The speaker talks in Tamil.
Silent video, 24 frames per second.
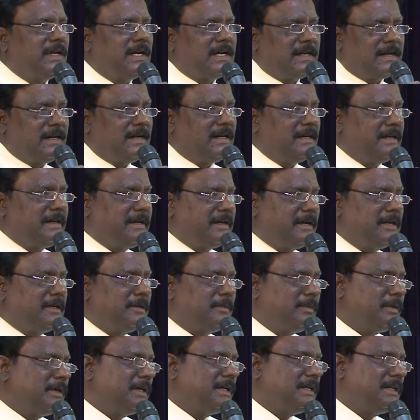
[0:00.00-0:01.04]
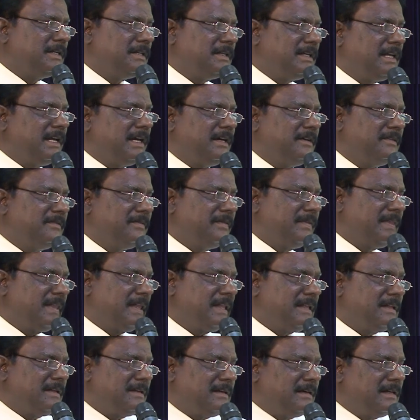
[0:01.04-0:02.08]
நாட்களாக காணப்படுகிறது இல்லையா
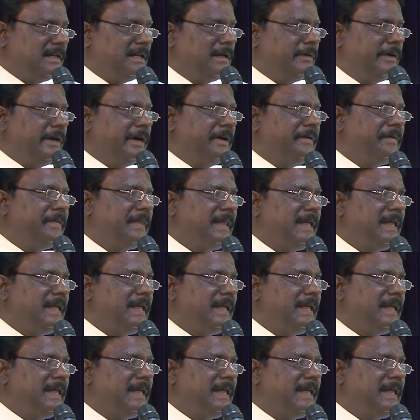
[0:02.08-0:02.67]
ஹலேலுயா